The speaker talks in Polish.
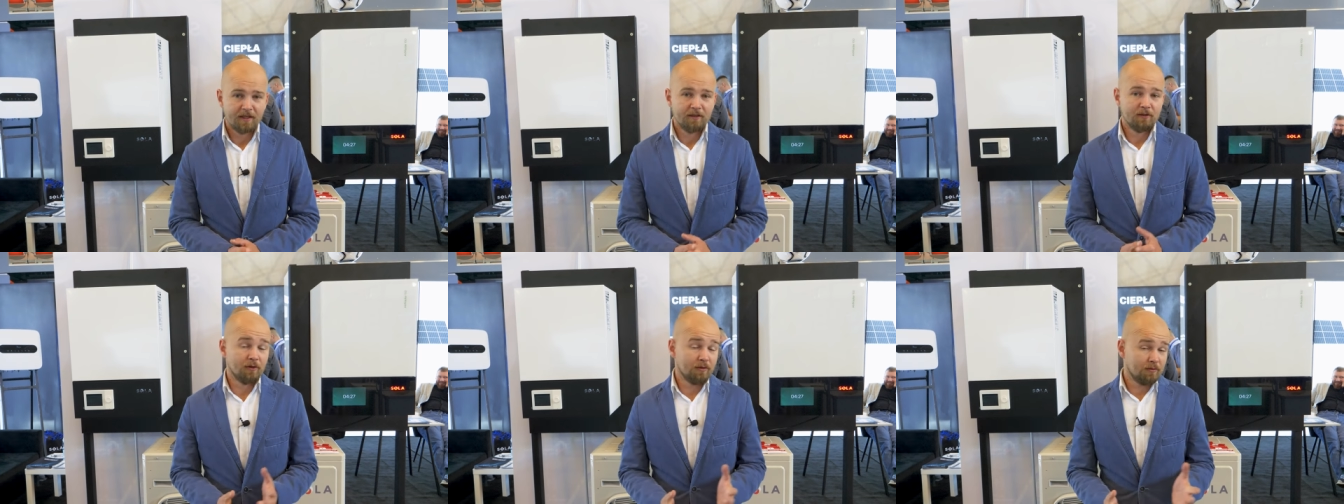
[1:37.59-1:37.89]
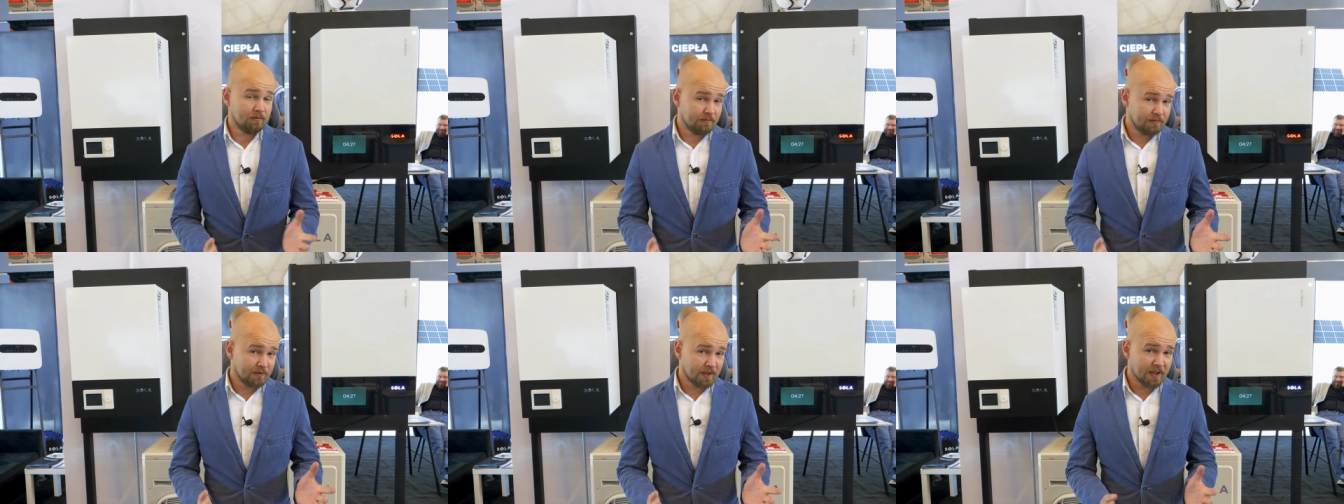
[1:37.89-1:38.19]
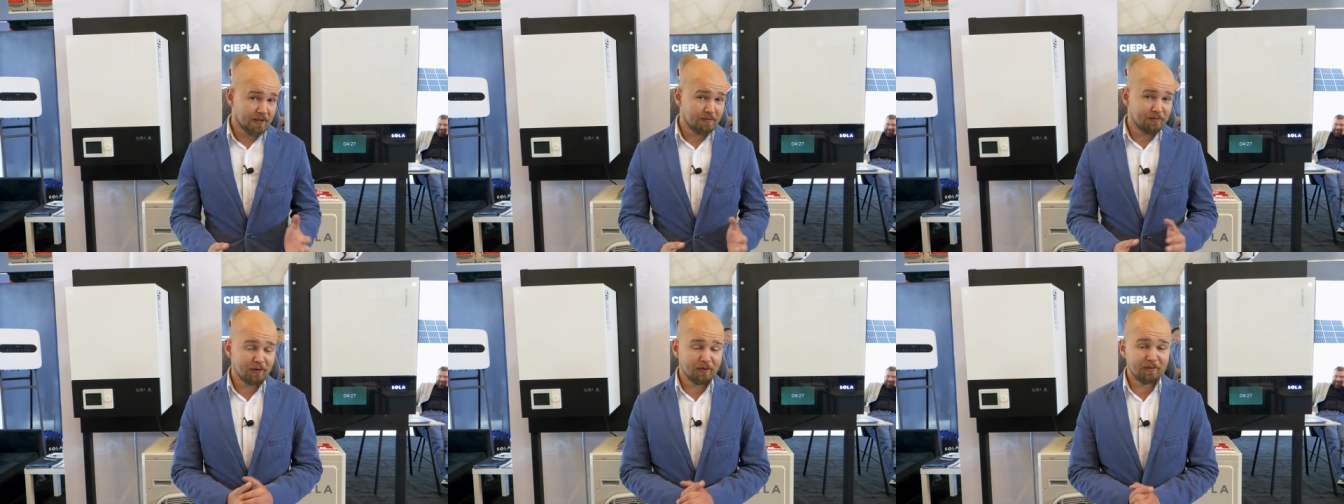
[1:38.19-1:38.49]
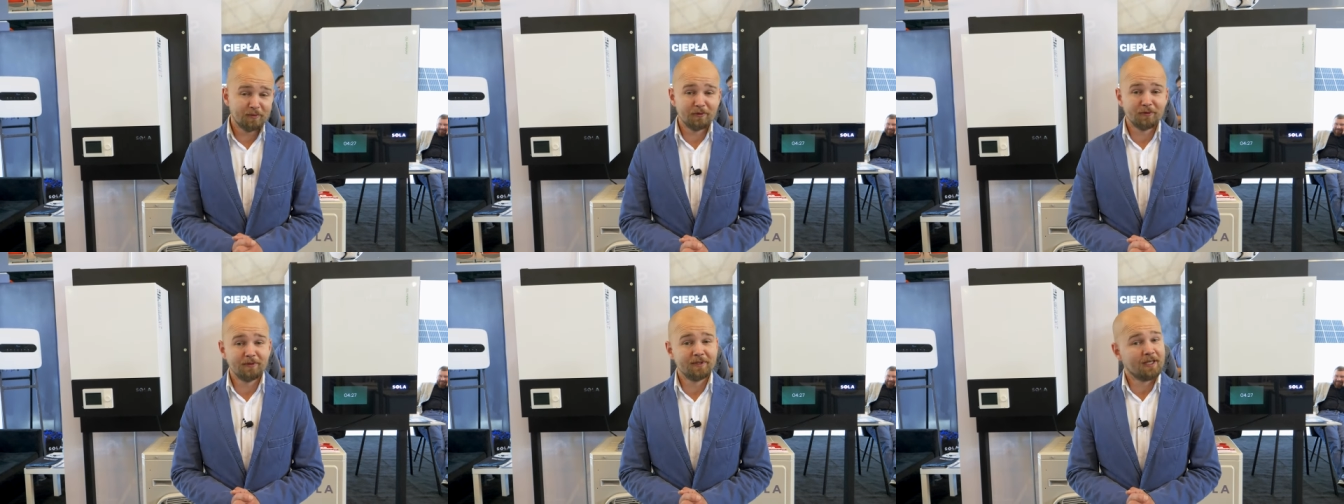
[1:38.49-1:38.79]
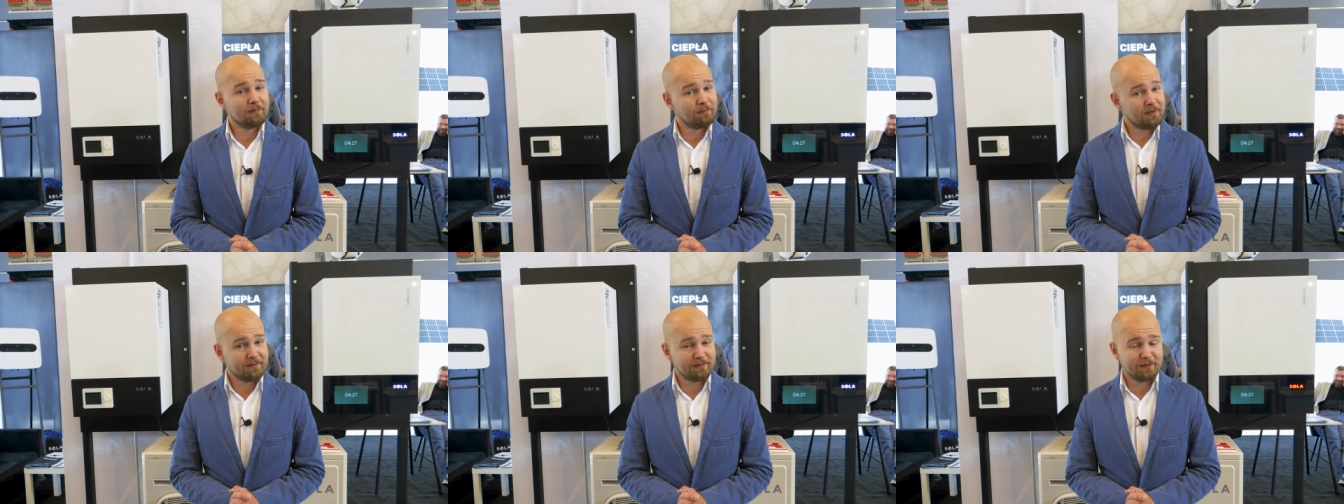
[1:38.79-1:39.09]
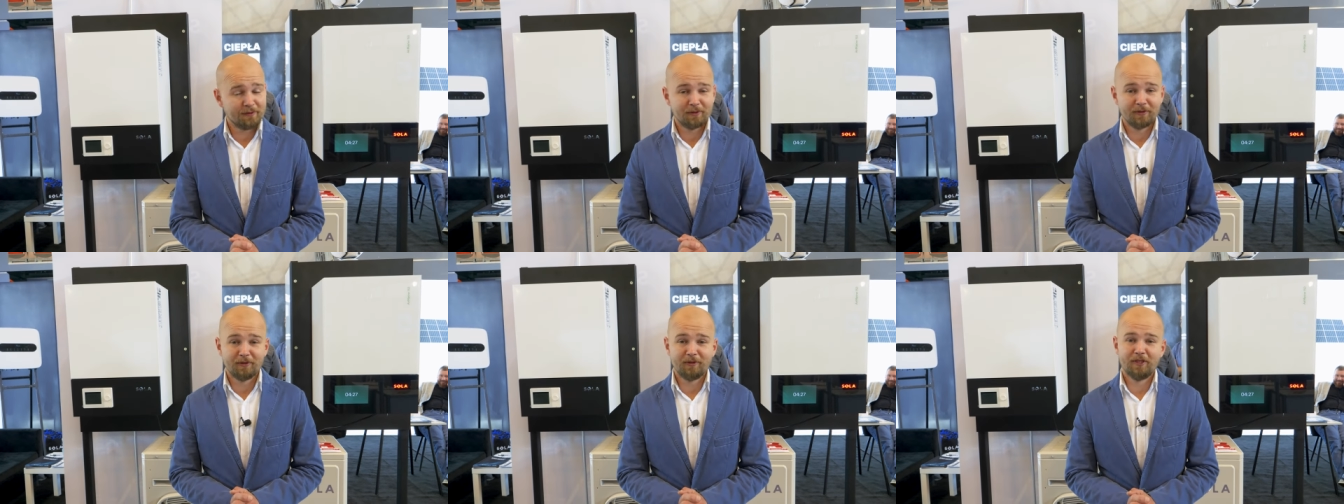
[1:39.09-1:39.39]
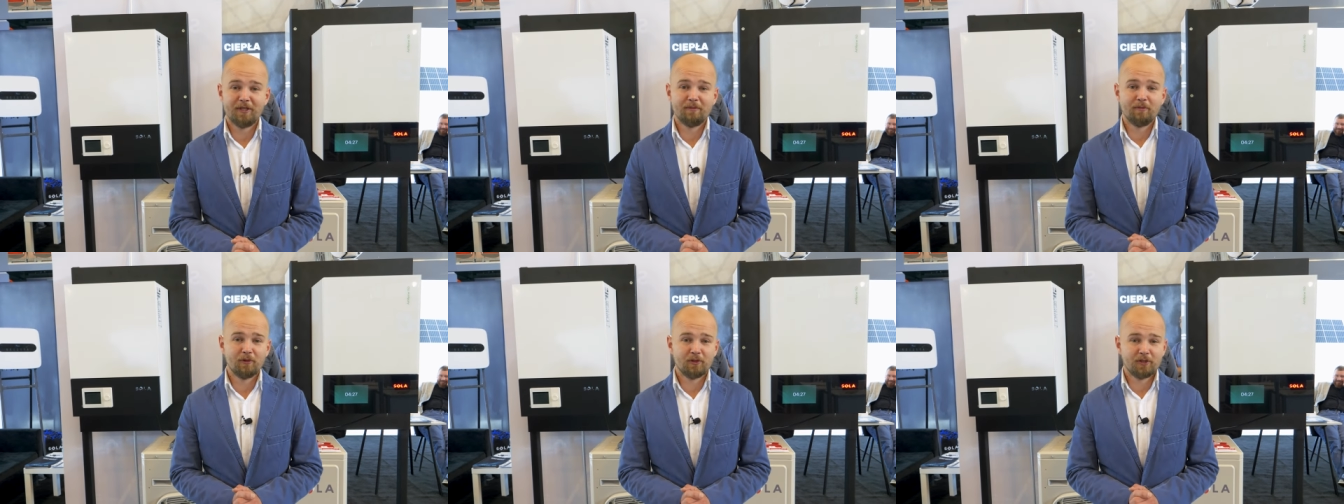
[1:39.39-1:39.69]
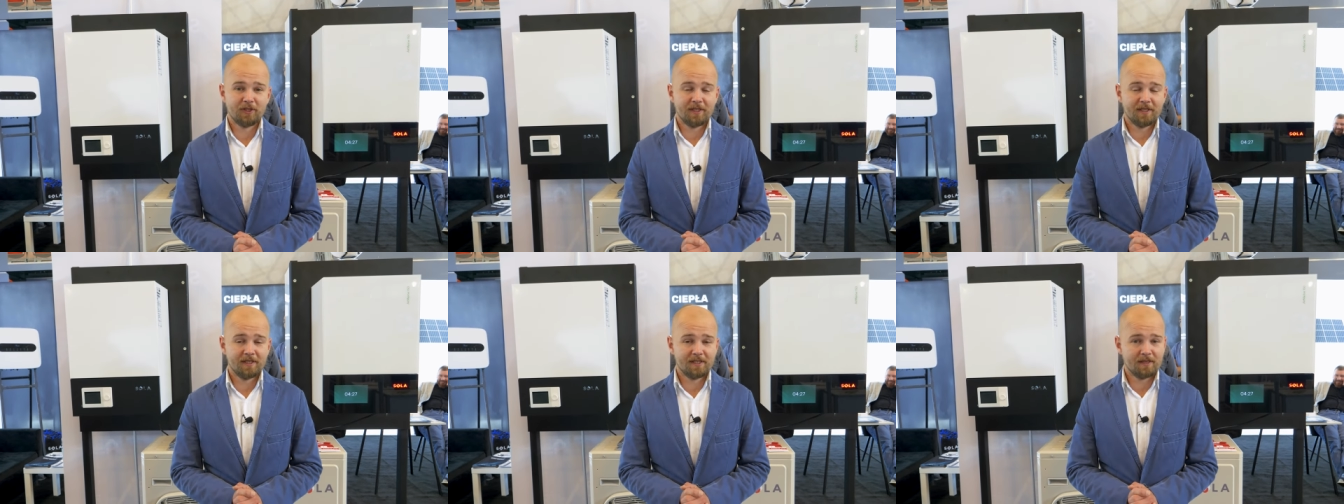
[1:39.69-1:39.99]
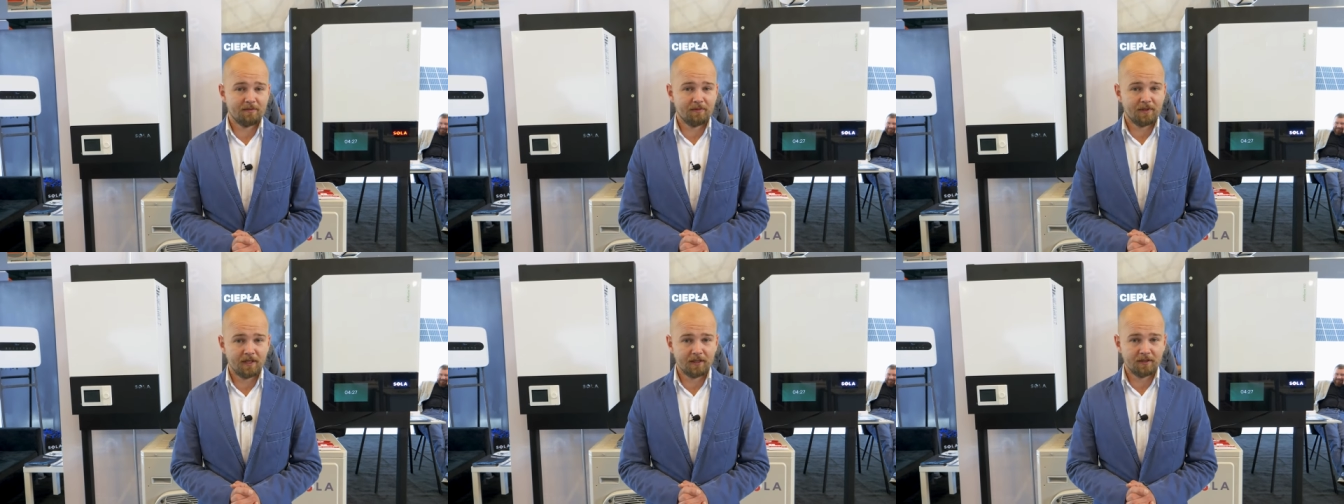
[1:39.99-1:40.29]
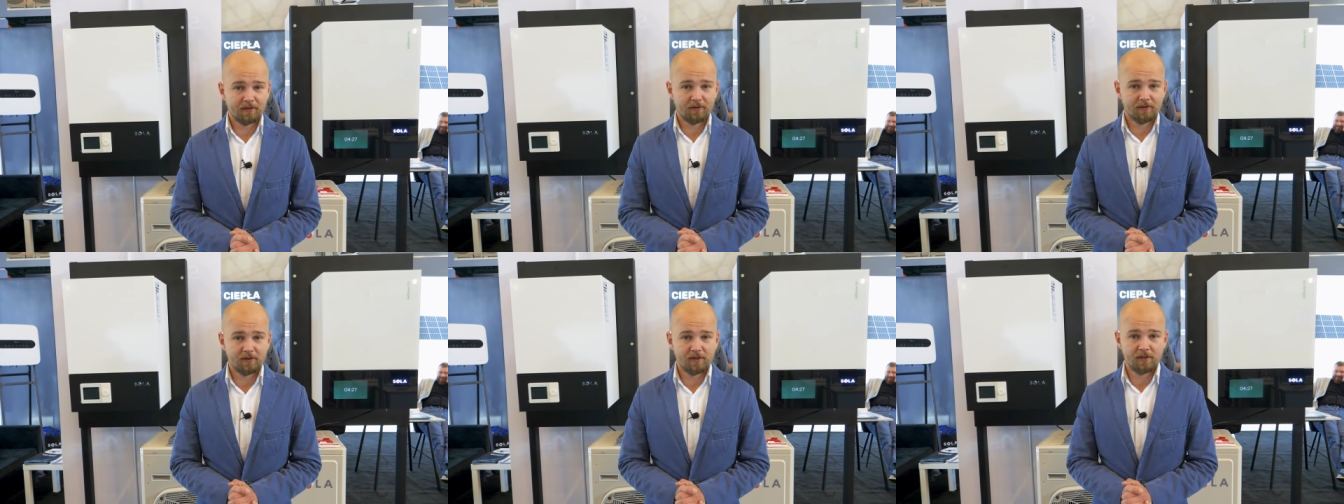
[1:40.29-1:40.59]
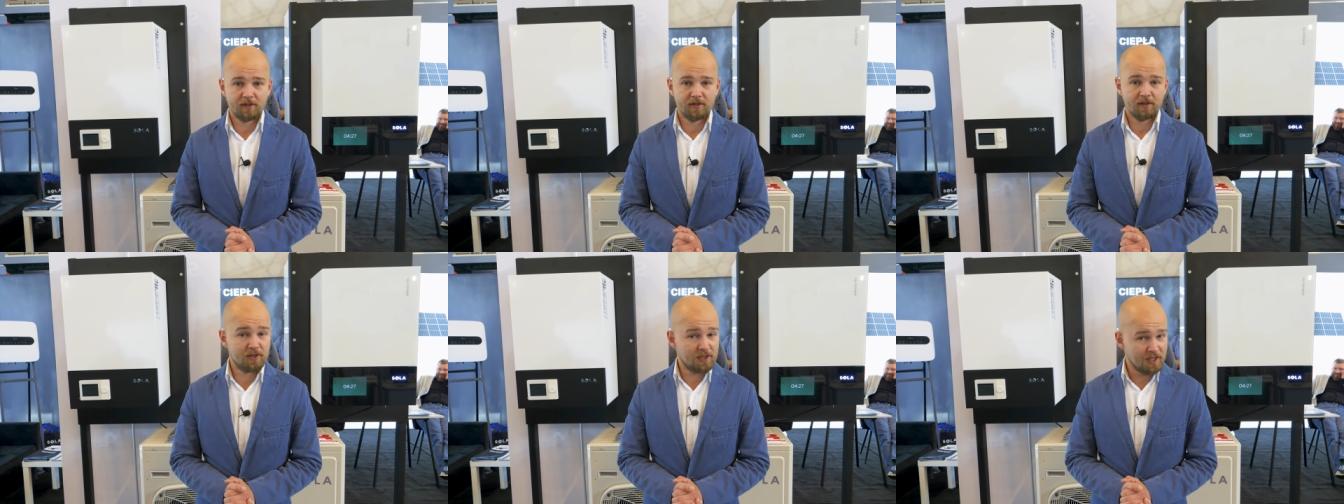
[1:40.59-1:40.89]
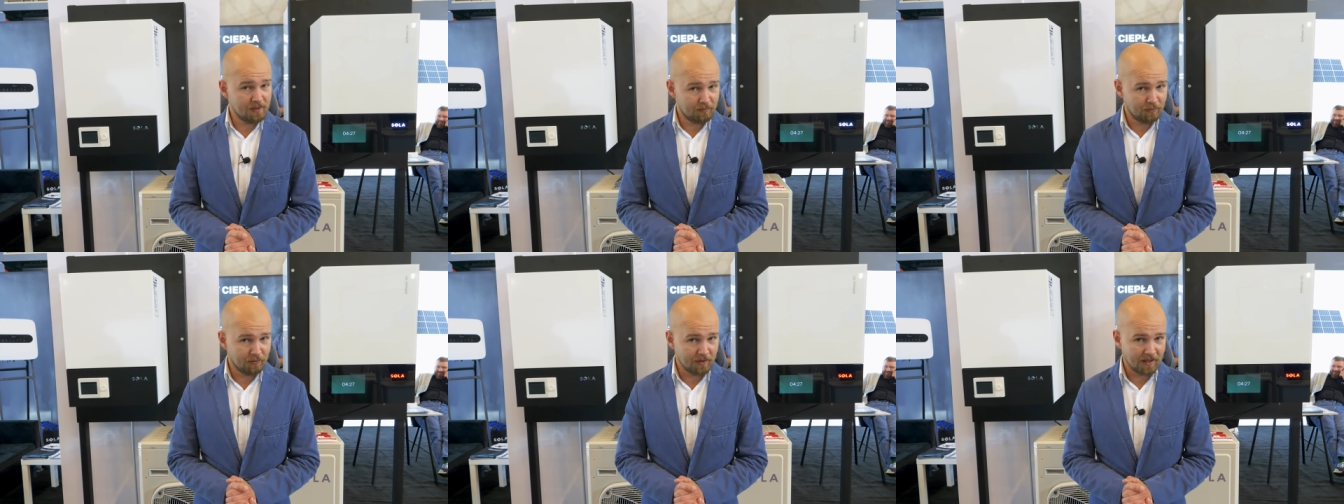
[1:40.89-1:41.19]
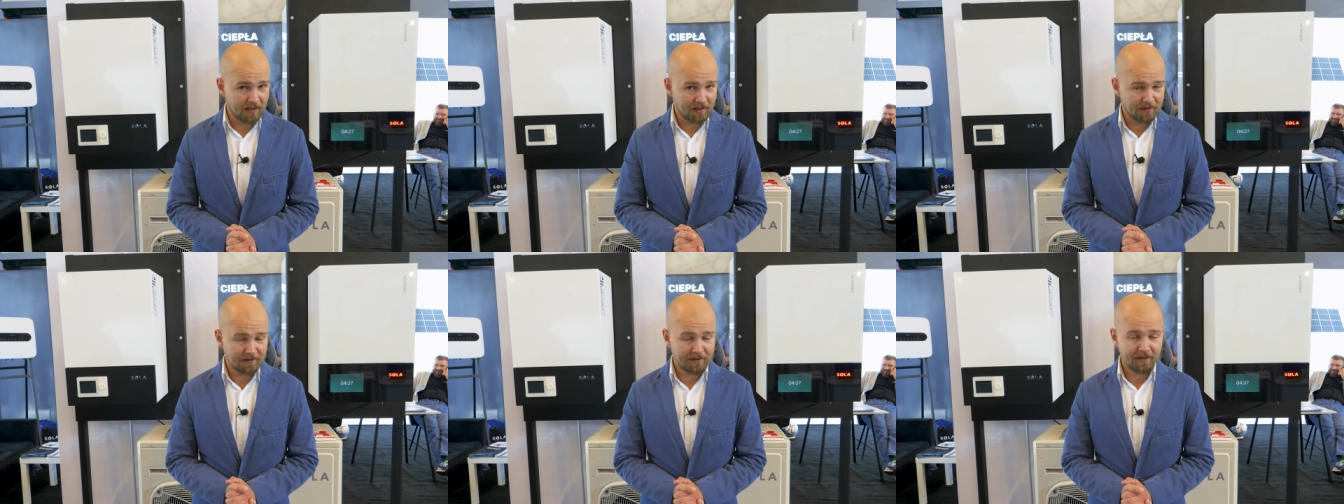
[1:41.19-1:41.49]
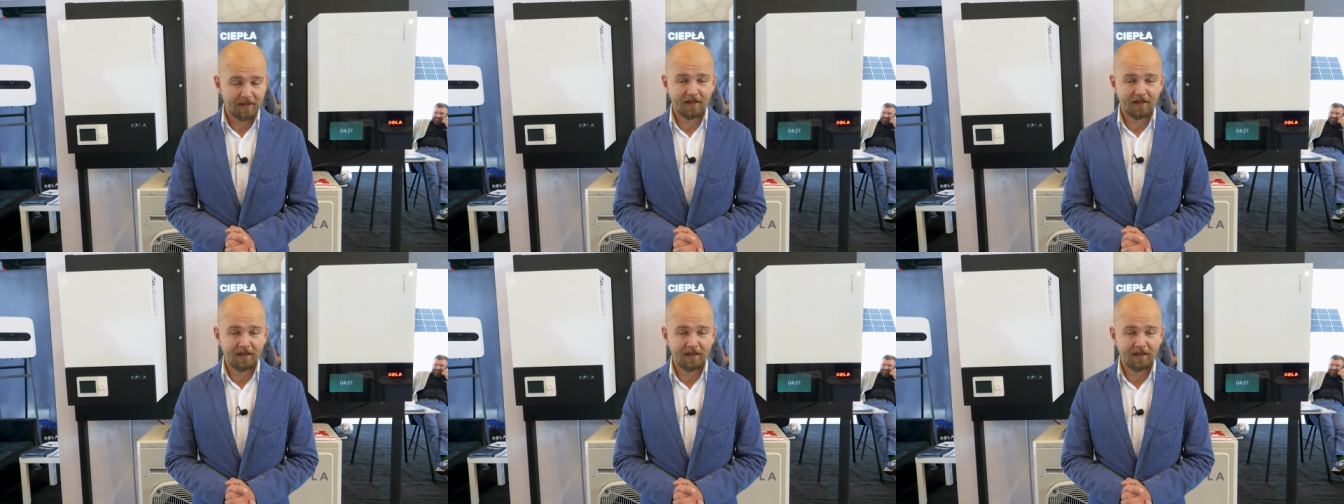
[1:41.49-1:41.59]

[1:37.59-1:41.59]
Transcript: No, w takim domu na pewno nie może zabraknąć ciepła,